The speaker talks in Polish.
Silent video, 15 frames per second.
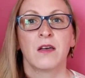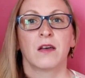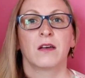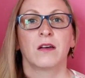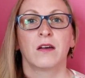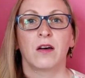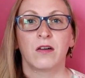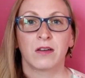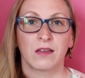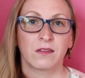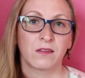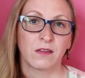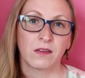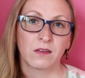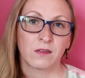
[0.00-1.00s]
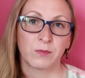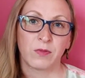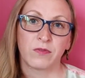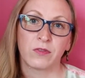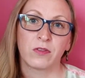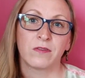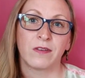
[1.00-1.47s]
e, oraz tych
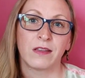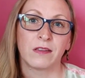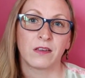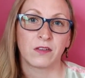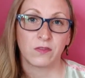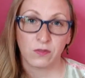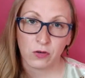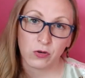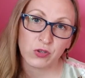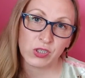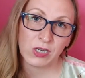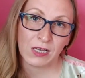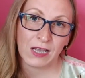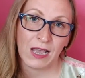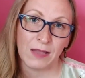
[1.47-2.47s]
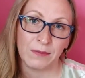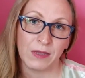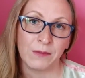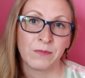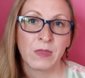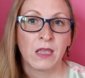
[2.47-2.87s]
spowodowanych zdrożdżakami,